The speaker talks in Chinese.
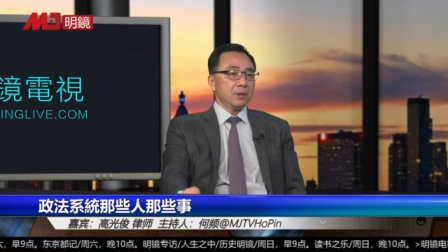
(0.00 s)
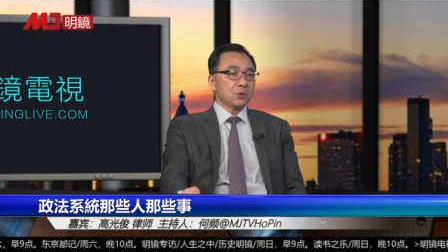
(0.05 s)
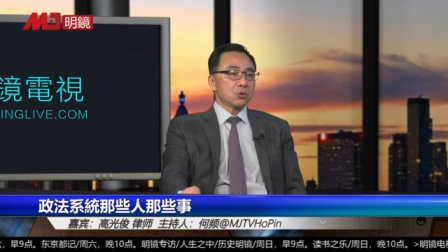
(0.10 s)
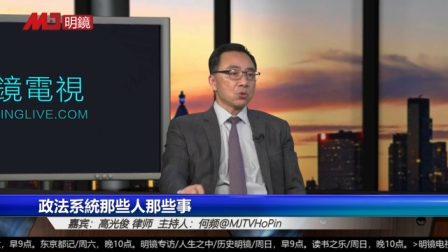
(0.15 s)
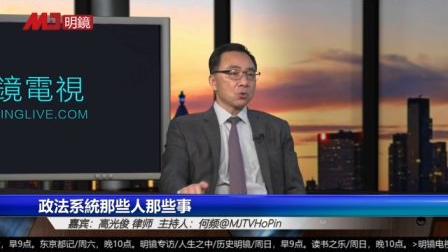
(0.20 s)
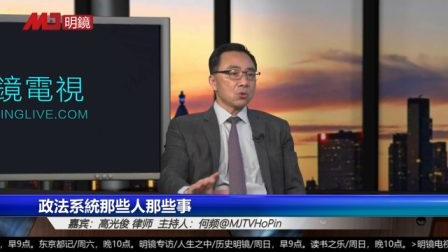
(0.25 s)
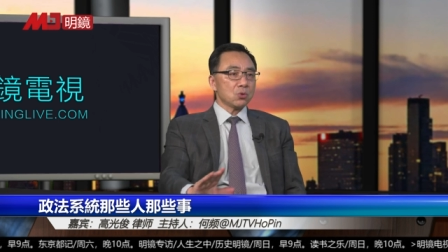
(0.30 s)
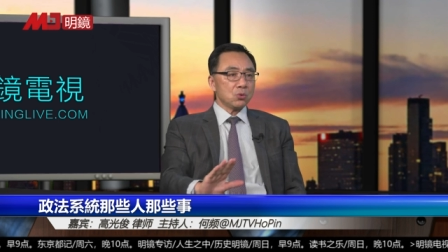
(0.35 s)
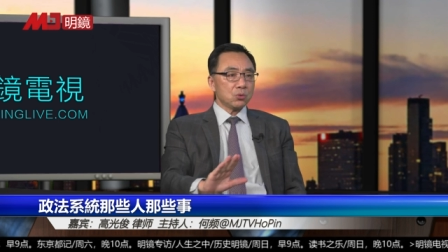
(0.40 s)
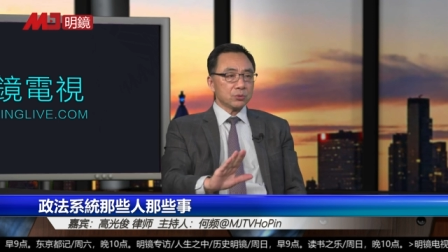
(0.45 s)

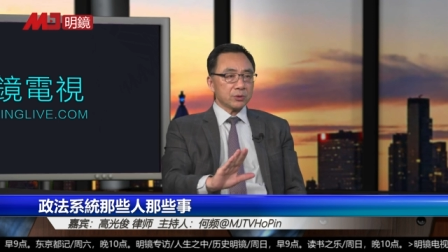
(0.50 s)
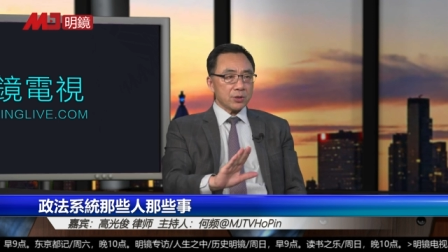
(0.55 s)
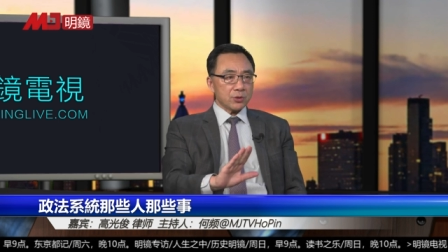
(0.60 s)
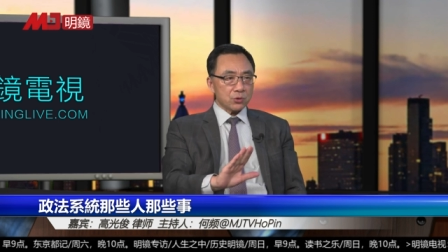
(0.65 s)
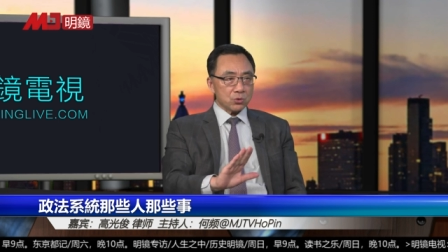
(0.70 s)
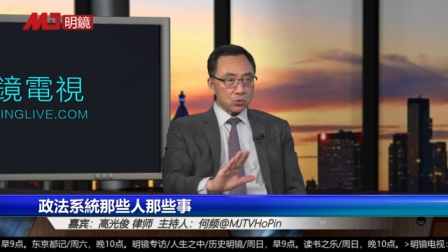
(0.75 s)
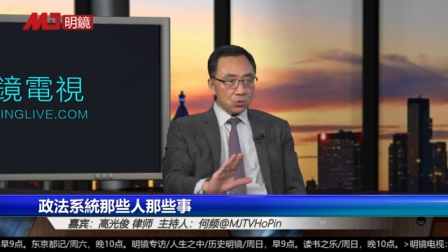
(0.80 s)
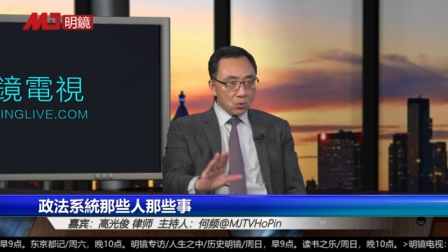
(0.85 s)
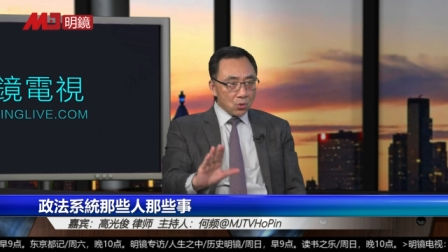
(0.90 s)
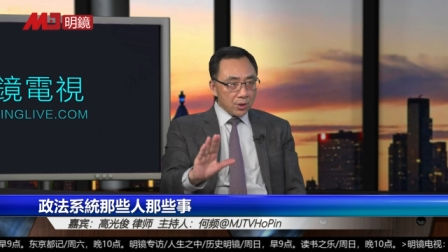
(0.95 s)
中共的
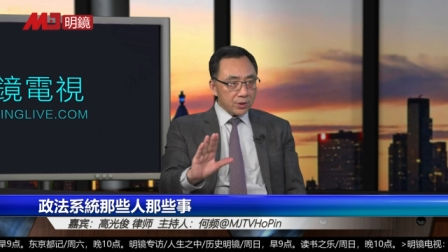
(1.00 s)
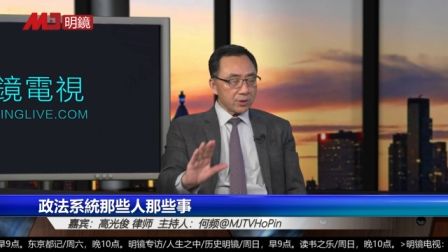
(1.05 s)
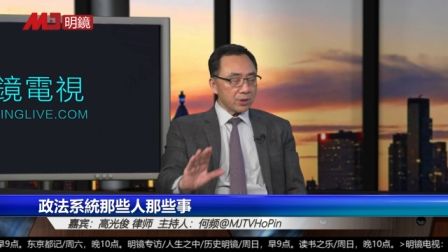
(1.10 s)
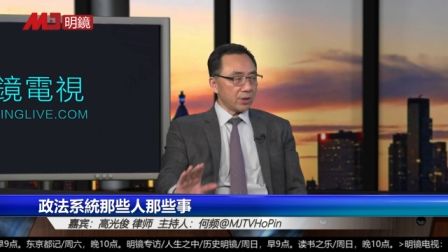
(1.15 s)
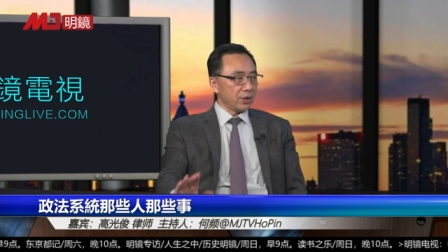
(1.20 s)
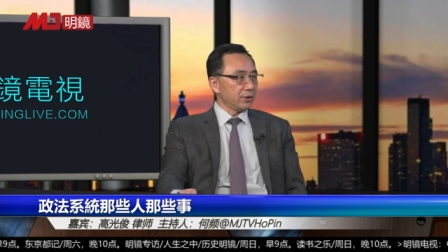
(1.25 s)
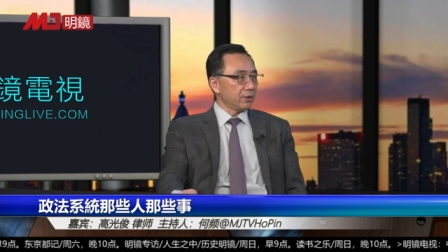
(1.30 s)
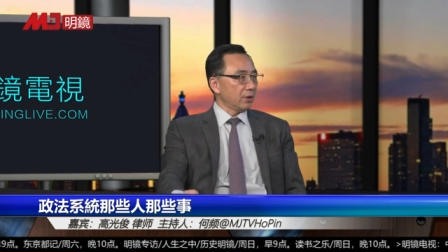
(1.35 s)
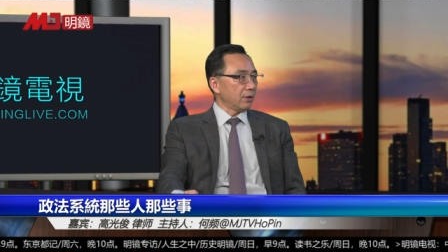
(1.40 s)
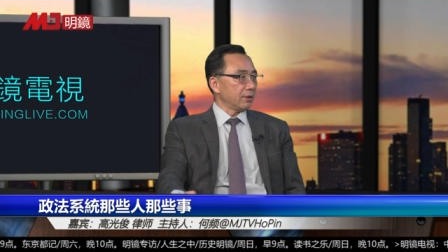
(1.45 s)
所有的
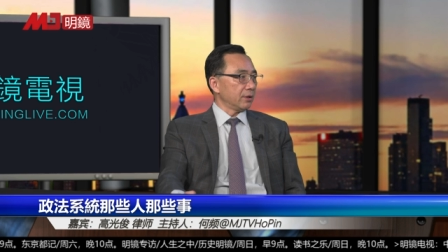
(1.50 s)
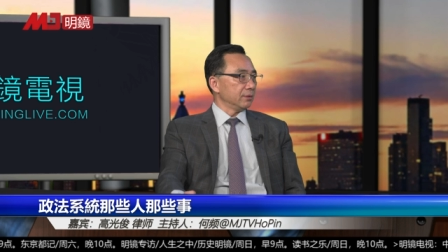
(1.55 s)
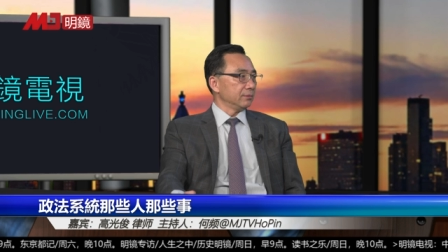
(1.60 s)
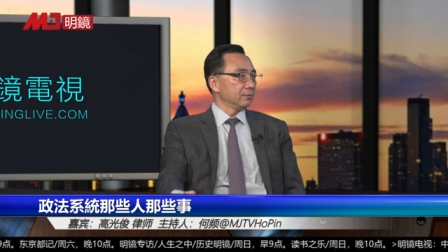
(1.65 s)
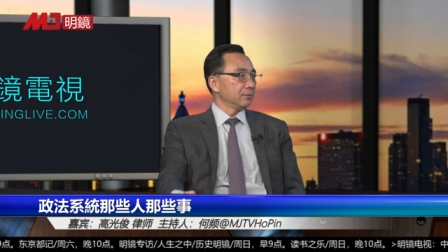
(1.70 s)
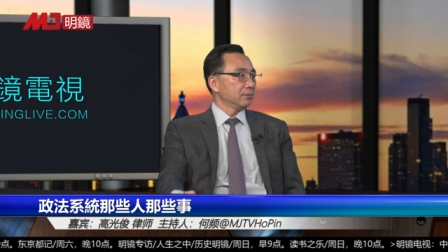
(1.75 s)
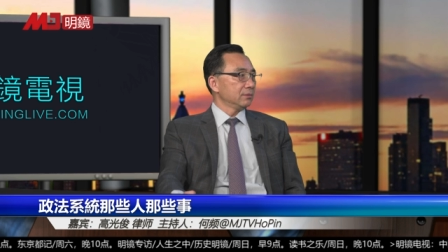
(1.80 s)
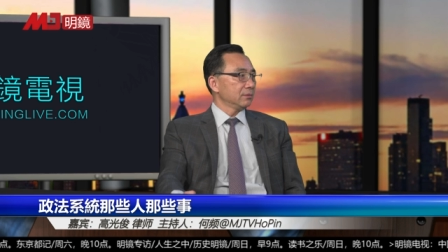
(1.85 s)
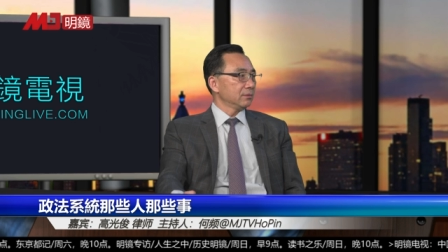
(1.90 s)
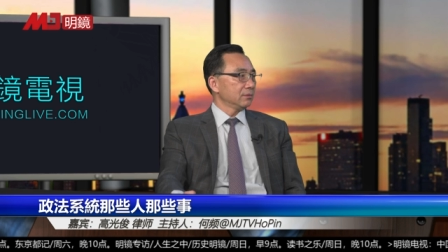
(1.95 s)
领导人
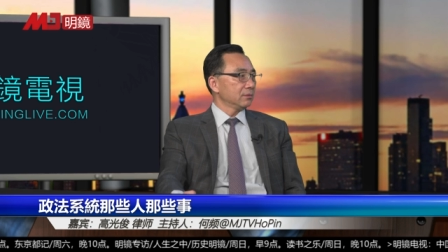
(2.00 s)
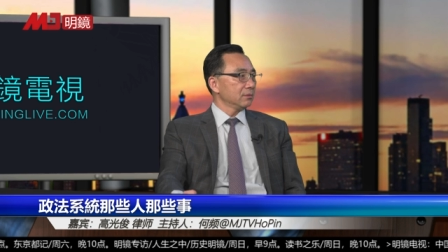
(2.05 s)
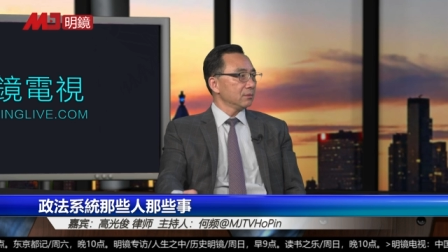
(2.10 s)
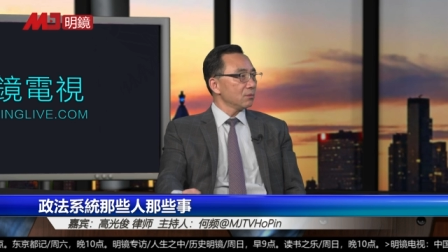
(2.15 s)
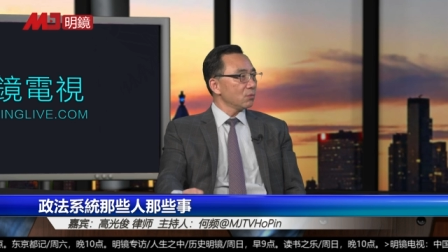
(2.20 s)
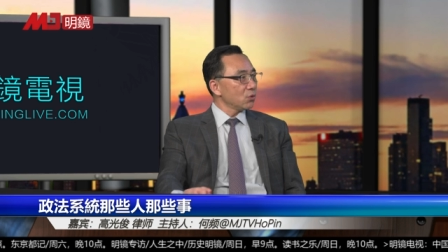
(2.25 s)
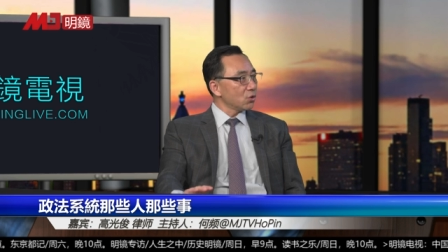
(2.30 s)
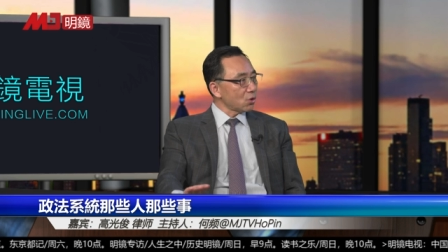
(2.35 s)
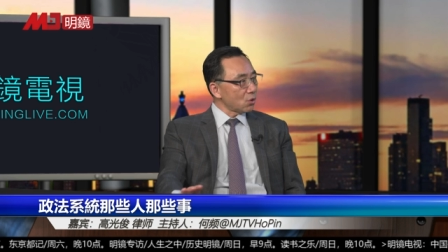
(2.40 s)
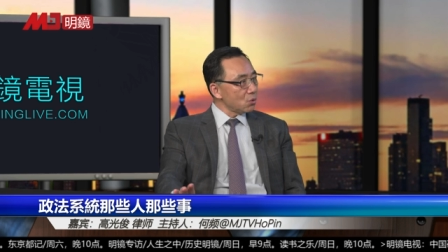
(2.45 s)

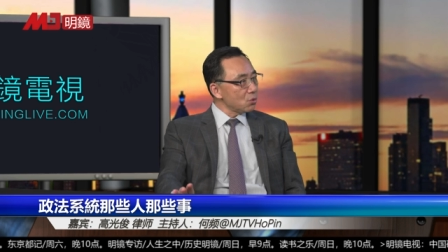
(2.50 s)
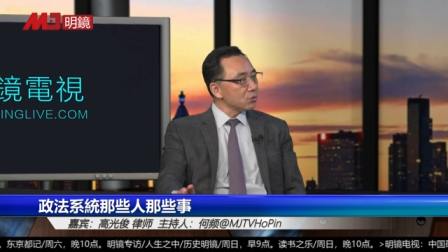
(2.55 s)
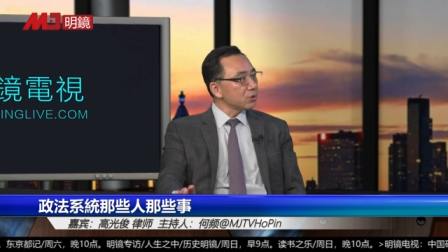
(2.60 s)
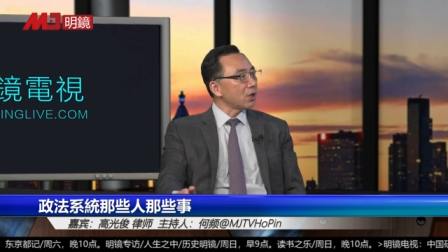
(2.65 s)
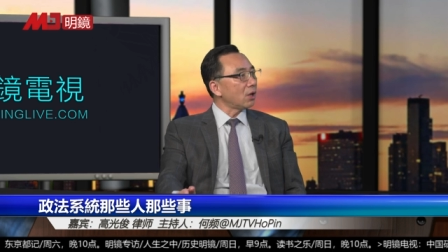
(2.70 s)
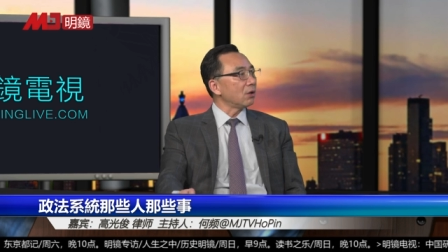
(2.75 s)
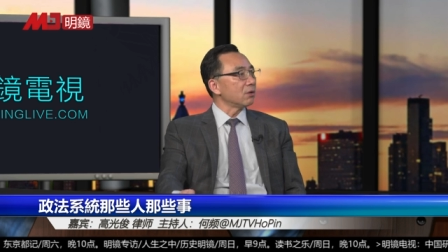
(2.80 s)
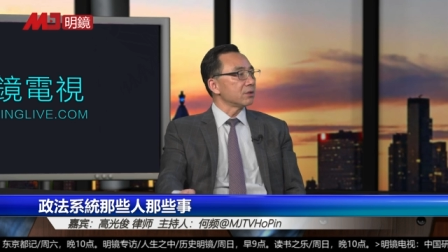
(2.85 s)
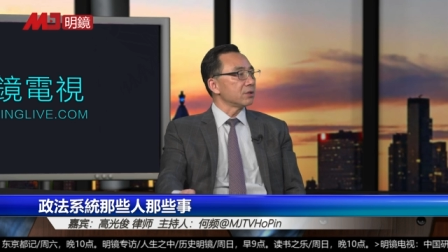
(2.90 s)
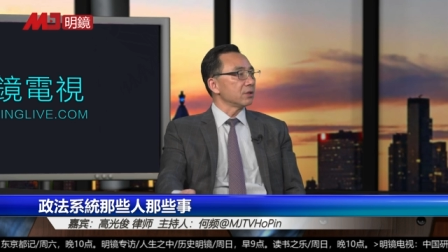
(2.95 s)
都
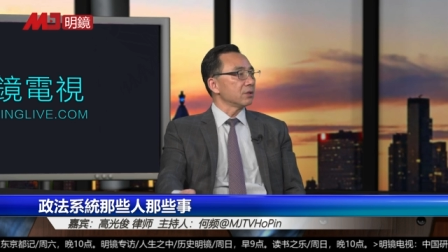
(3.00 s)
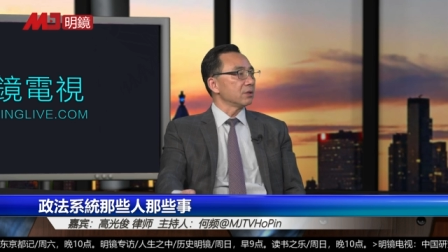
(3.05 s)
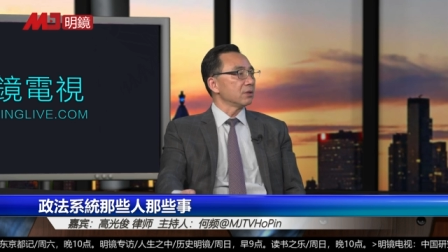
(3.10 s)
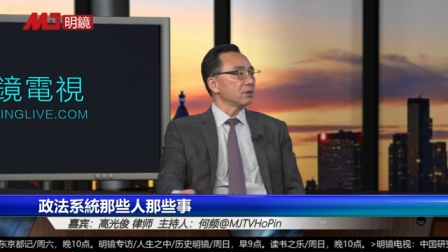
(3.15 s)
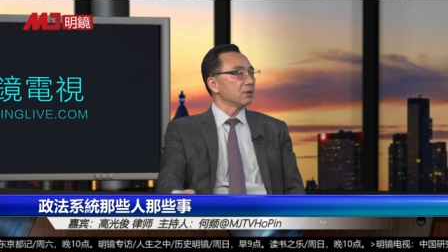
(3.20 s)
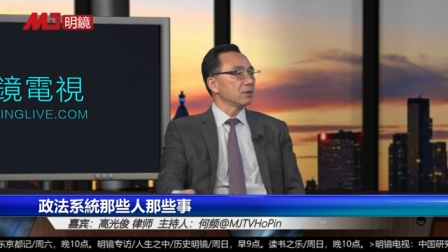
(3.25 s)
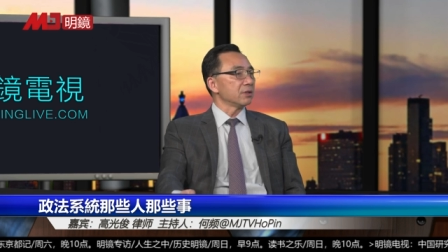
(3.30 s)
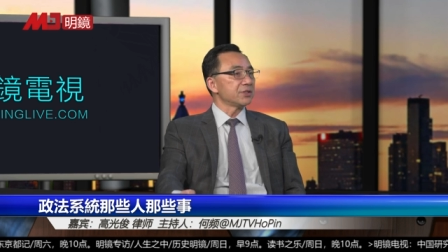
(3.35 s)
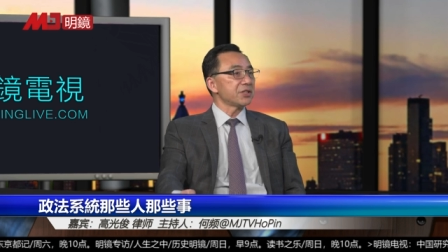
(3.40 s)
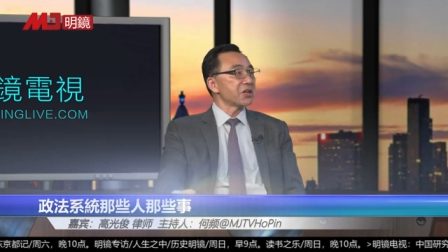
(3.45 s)
到这
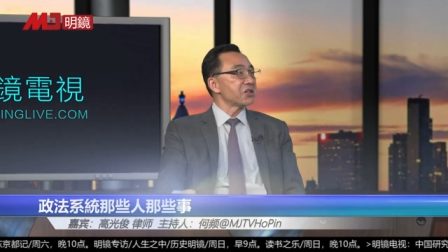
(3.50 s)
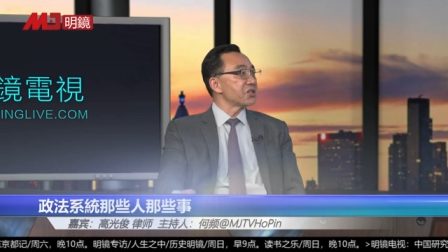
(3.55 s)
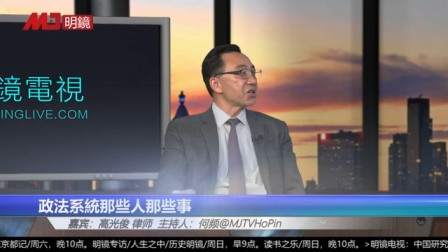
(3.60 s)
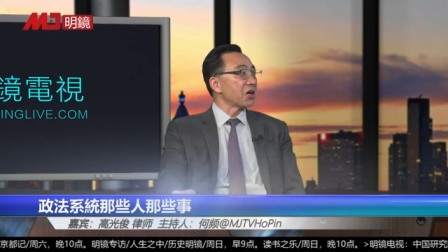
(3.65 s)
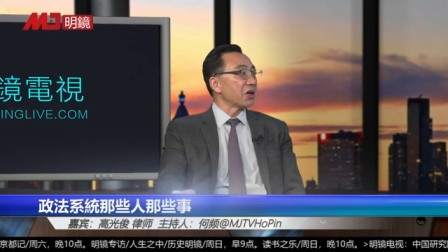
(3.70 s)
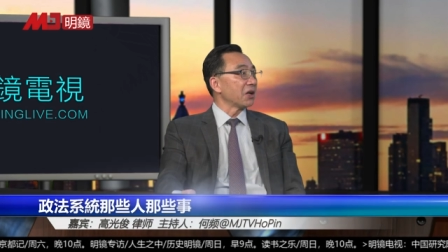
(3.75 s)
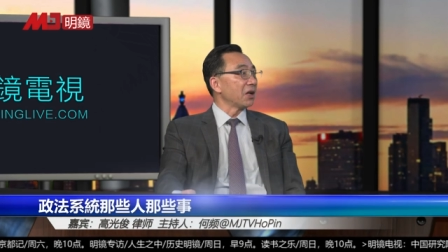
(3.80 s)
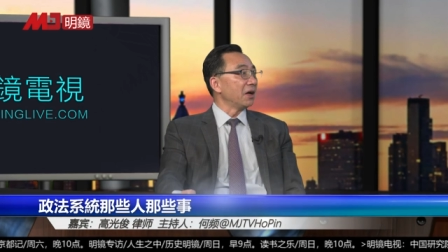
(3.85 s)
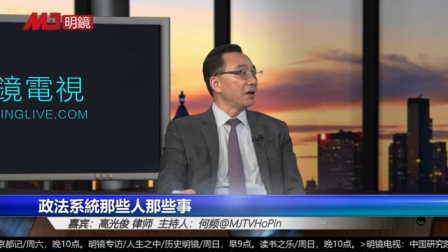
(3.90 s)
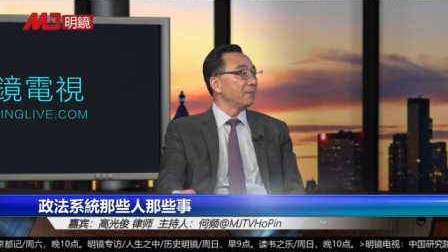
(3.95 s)
个现
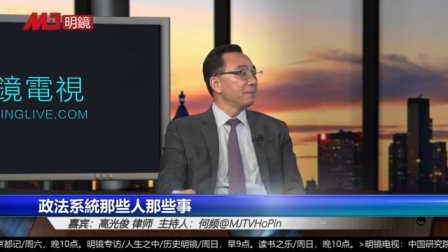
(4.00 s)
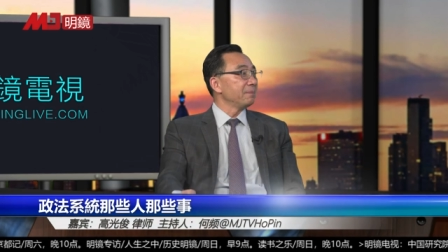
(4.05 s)
场了。